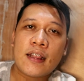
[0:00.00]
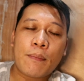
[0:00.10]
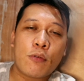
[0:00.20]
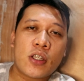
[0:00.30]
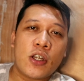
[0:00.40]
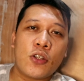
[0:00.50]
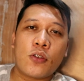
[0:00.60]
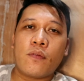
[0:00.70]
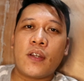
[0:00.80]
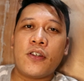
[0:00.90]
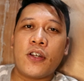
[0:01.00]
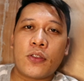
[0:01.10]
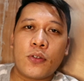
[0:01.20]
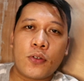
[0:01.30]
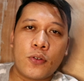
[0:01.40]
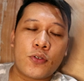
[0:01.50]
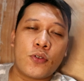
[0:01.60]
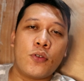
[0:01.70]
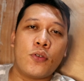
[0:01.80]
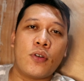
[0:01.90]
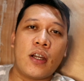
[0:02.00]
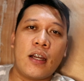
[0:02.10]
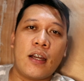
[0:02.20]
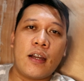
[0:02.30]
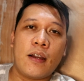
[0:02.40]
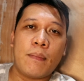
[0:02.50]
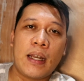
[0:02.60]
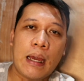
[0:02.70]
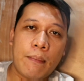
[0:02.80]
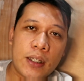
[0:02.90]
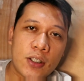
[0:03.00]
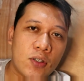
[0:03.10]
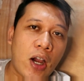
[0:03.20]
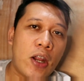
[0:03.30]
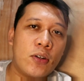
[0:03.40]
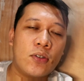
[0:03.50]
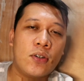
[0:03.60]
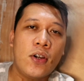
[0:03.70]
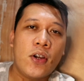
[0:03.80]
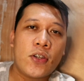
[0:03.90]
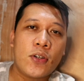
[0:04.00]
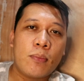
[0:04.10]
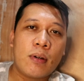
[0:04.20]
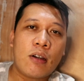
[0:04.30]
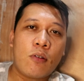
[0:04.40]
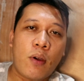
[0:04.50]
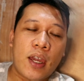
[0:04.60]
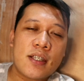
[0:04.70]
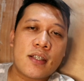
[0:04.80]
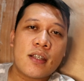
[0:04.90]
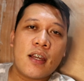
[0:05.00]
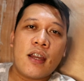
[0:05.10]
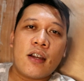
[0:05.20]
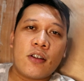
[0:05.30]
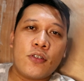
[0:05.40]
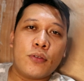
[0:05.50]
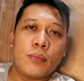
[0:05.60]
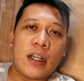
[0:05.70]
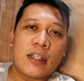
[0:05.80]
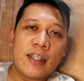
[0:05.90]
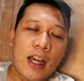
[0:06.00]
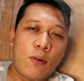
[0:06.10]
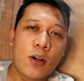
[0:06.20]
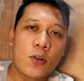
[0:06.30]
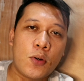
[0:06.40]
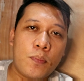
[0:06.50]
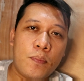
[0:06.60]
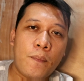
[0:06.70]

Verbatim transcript: Tapusin niyo itong video na to kung gusto niyo uh, malaman kung ano yung mga ways o yung mga ginawa ko